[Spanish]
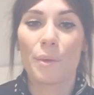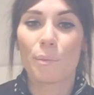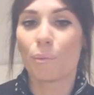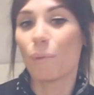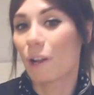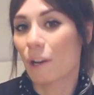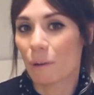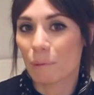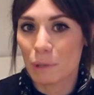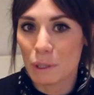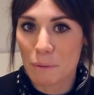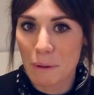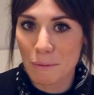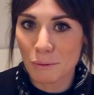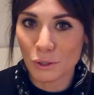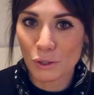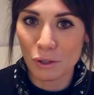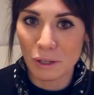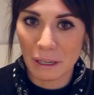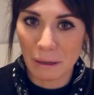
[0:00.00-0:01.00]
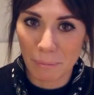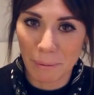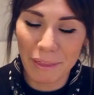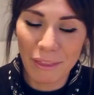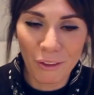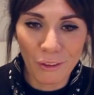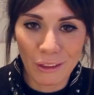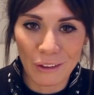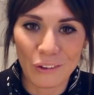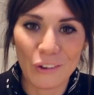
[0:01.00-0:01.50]
Bueno, pues vamos con el
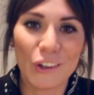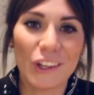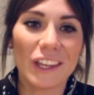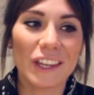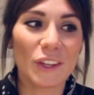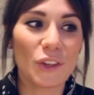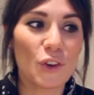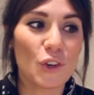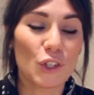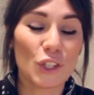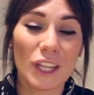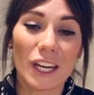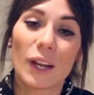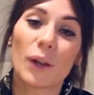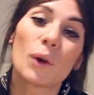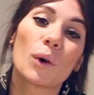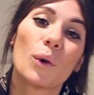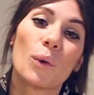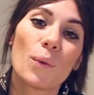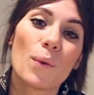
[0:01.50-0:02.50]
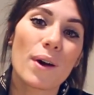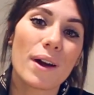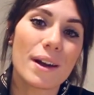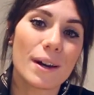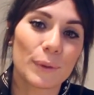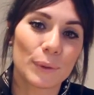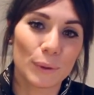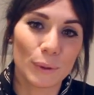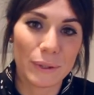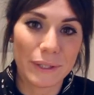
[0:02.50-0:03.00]
vídeo de hoy. Yo os traigo un
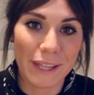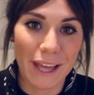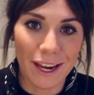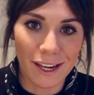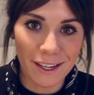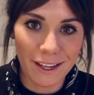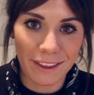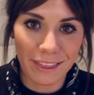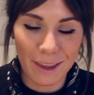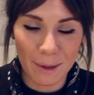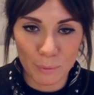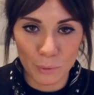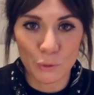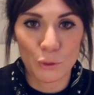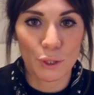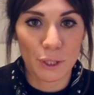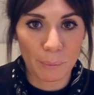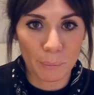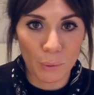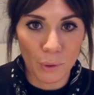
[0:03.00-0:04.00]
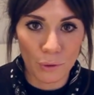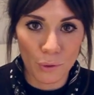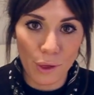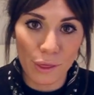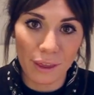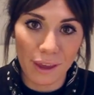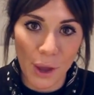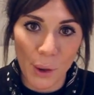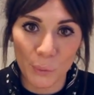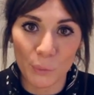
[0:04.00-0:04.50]
How to Style, que hacía mucho tiempo que no
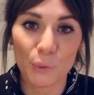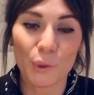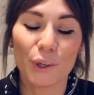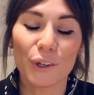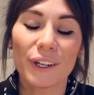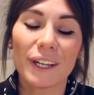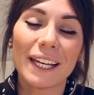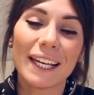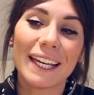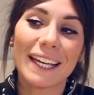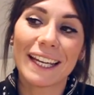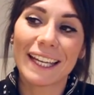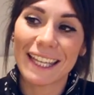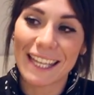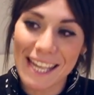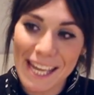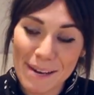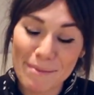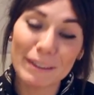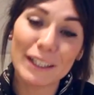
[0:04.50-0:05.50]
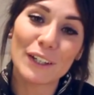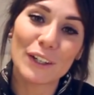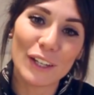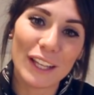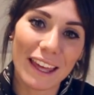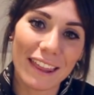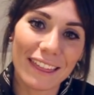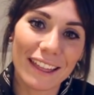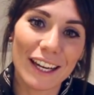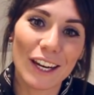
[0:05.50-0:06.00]
hacía uno. Y qué mejor
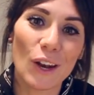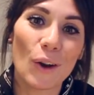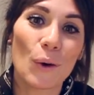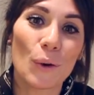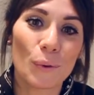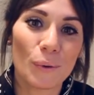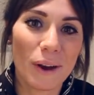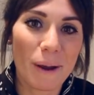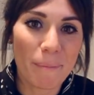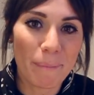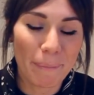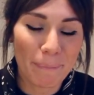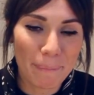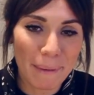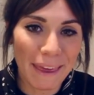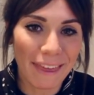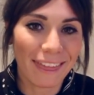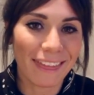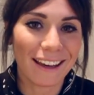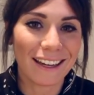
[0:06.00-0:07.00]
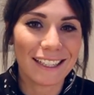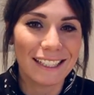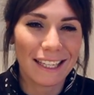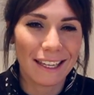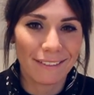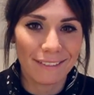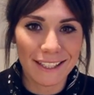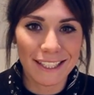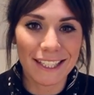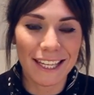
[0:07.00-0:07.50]
que hacerlo con una pieza que
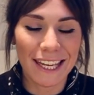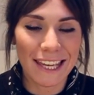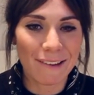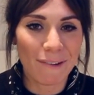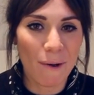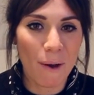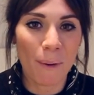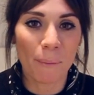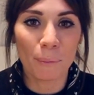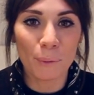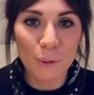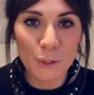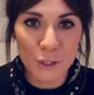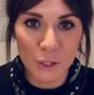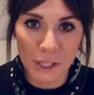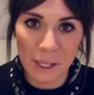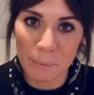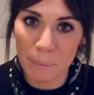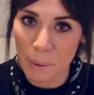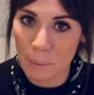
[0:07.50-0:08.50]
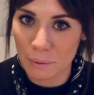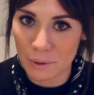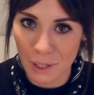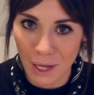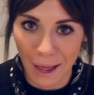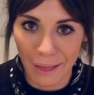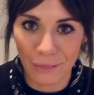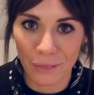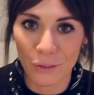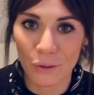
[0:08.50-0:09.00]
sabéis que llevaba mucho tiempo
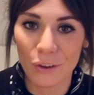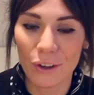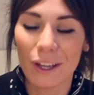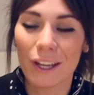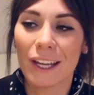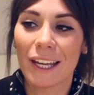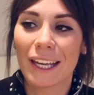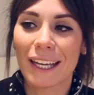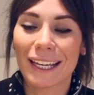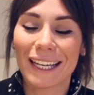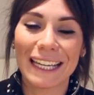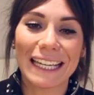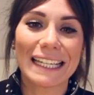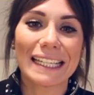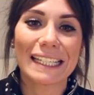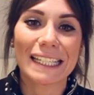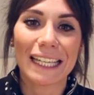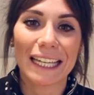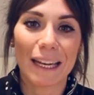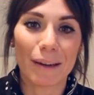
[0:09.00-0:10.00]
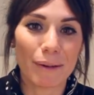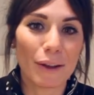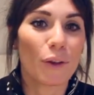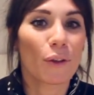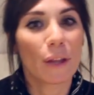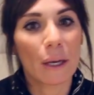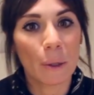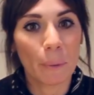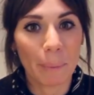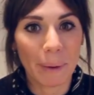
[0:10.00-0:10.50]
buscando, que es el abrigo
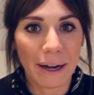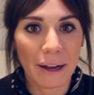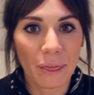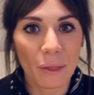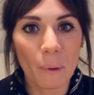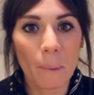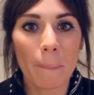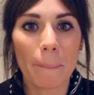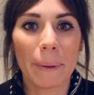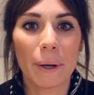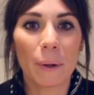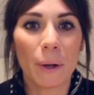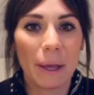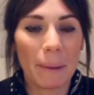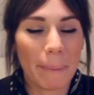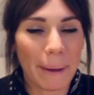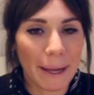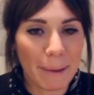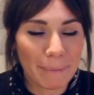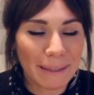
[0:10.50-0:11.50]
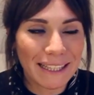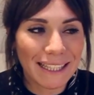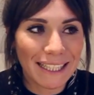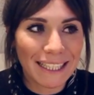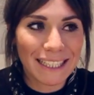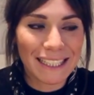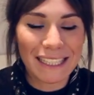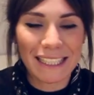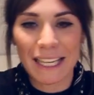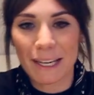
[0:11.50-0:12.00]
de leopardo, pero que para mí
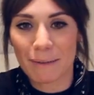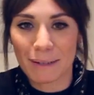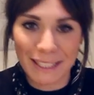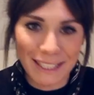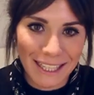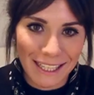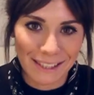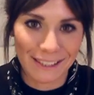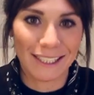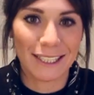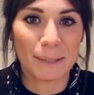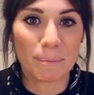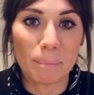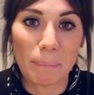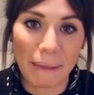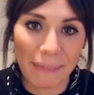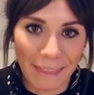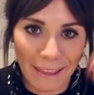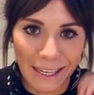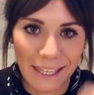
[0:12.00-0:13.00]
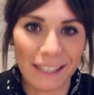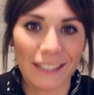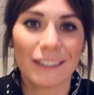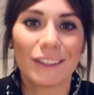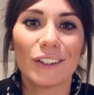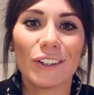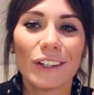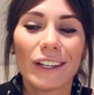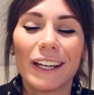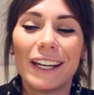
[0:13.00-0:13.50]
tiene que ser bastante
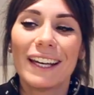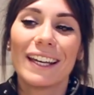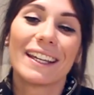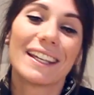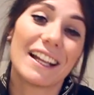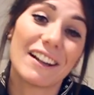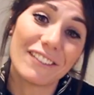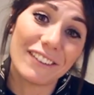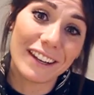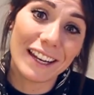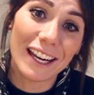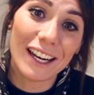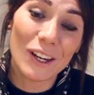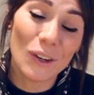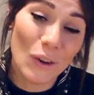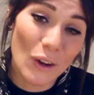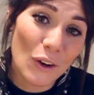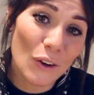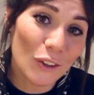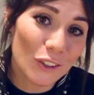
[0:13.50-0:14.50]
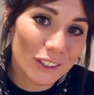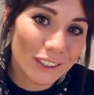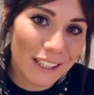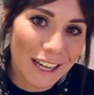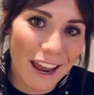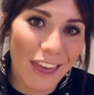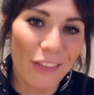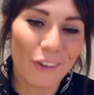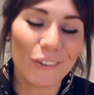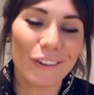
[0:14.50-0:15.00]
especialito. Y al final lo he
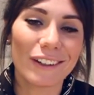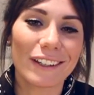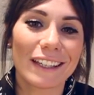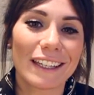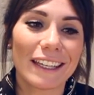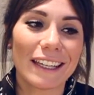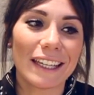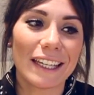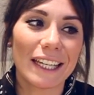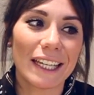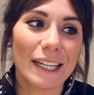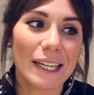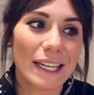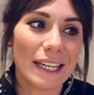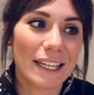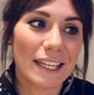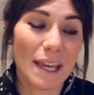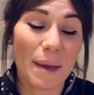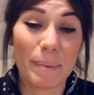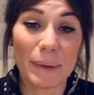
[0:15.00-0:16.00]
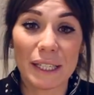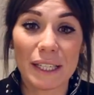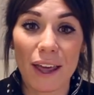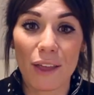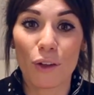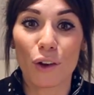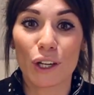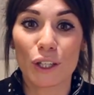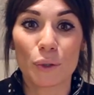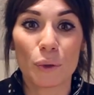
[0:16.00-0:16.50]
encontrado y, y he
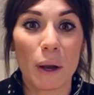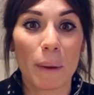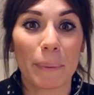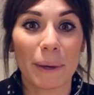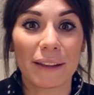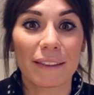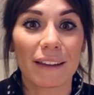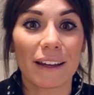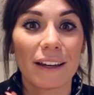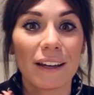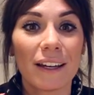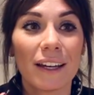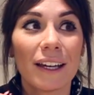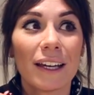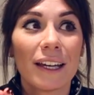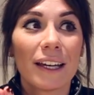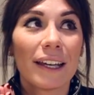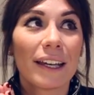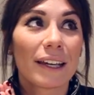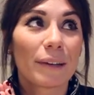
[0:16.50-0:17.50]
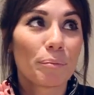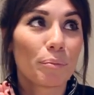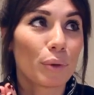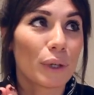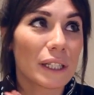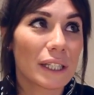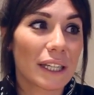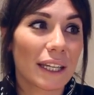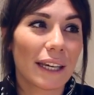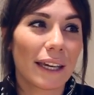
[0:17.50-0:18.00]
pensado que es una prenda
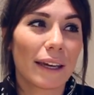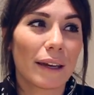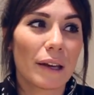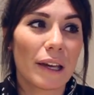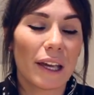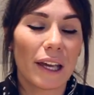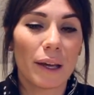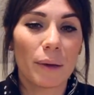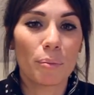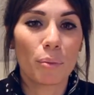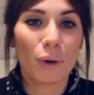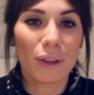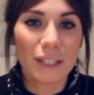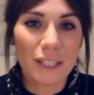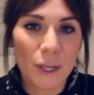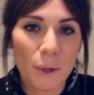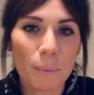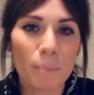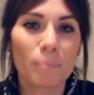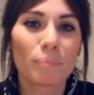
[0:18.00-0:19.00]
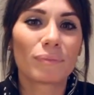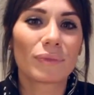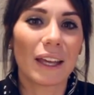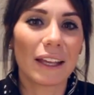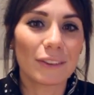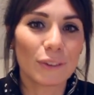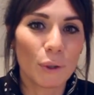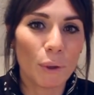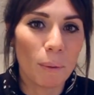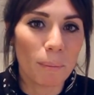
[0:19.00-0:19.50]
pues que puede ser un
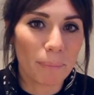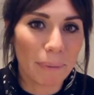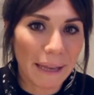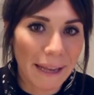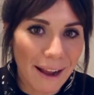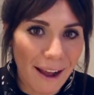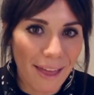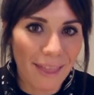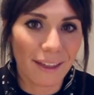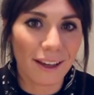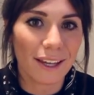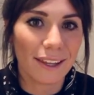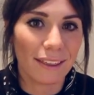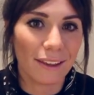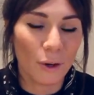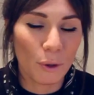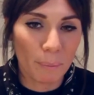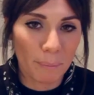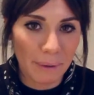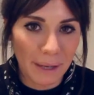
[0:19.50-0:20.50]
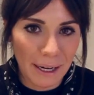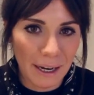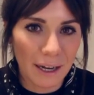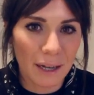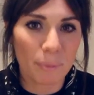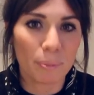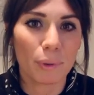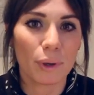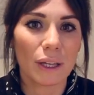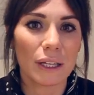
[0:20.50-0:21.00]
tanto complicada de
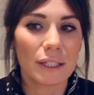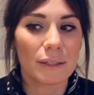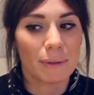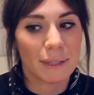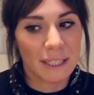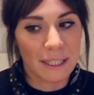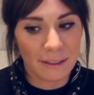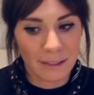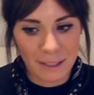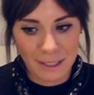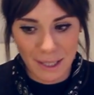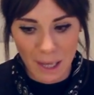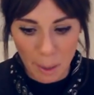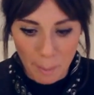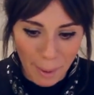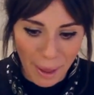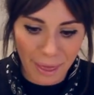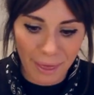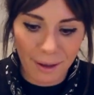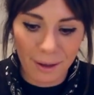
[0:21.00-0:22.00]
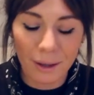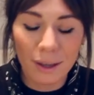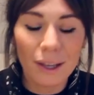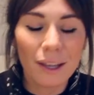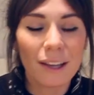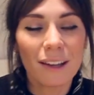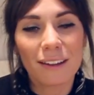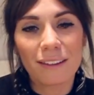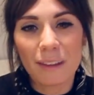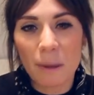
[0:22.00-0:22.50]
combinar porque es bastante extremada,
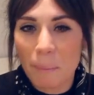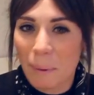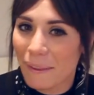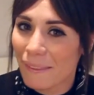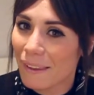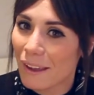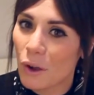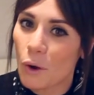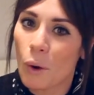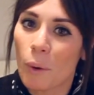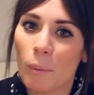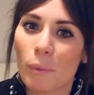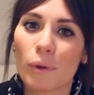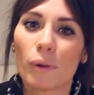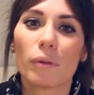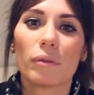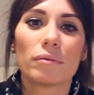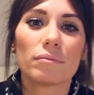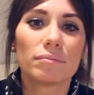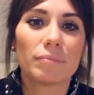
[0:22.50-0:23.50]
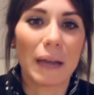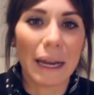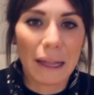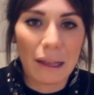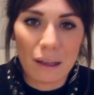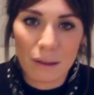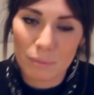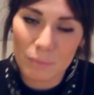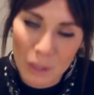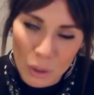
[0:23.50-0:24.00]
depende de cómo,
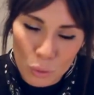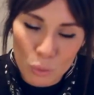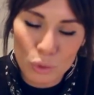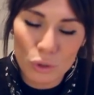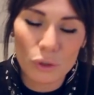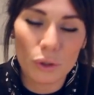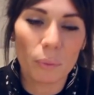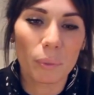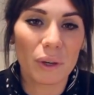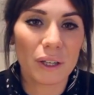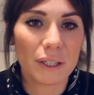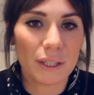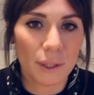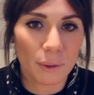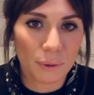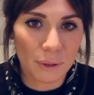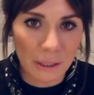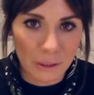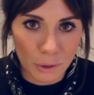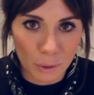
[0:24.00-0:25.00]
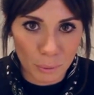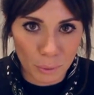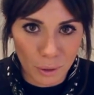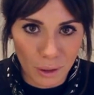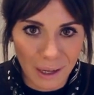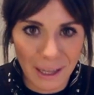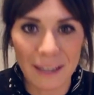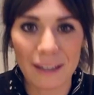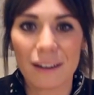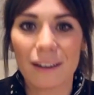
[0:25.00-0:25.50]
para mi gusto puede ser un tanto
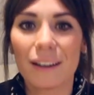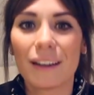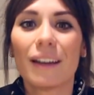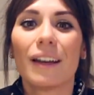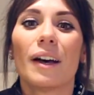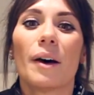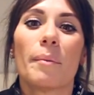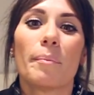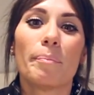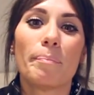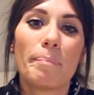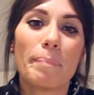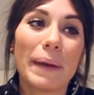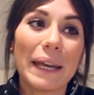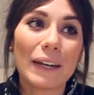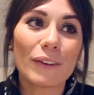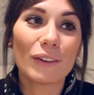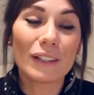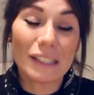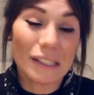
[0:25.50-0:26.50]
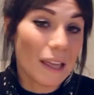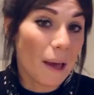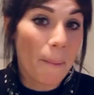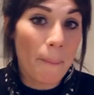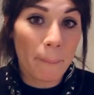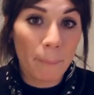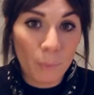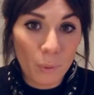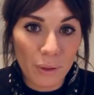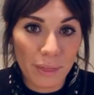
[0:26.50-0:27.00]
vulgar, pero está
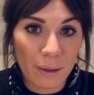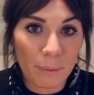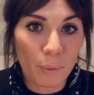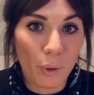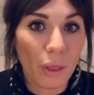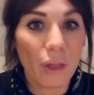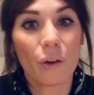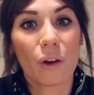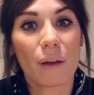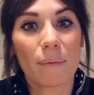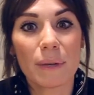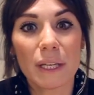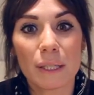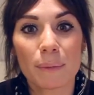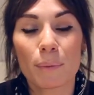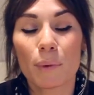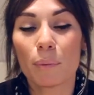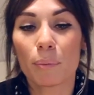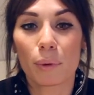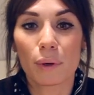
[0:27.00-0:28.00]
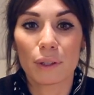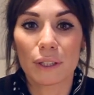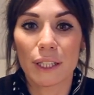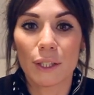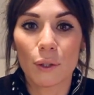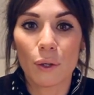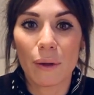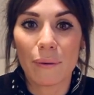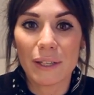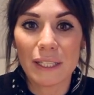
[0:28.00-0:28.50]
muy de moda ahora mismo, por lo
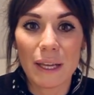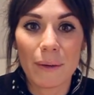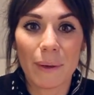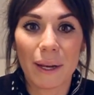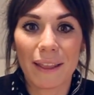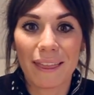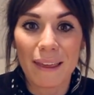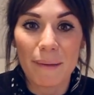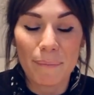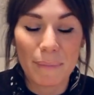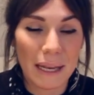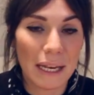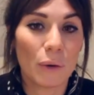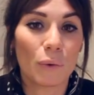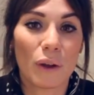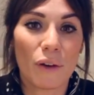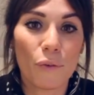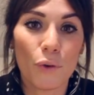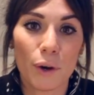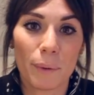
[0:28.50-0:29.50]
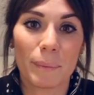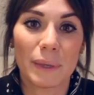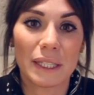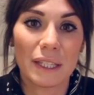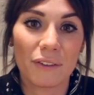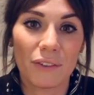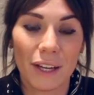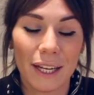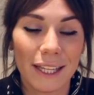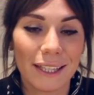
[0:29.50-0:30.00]
tanto la vais a ver de mil y una formas
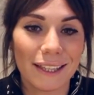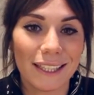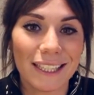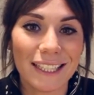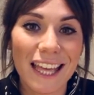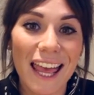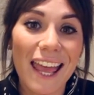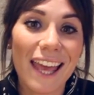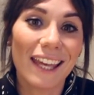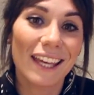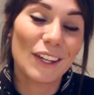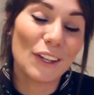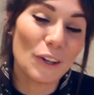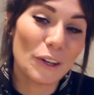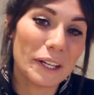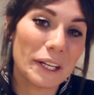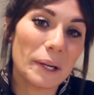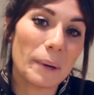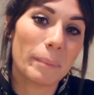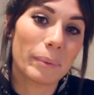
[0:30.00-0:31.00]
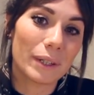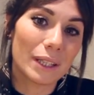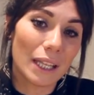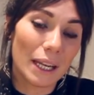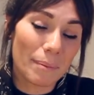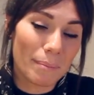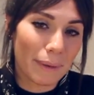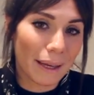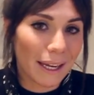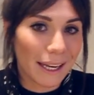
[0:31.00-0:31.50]
diferentes y yo quiero
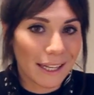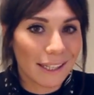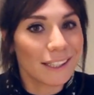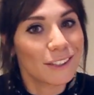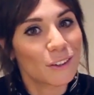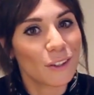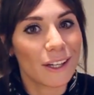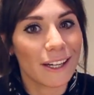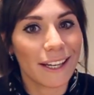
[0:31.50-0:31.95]
aportar mi granito de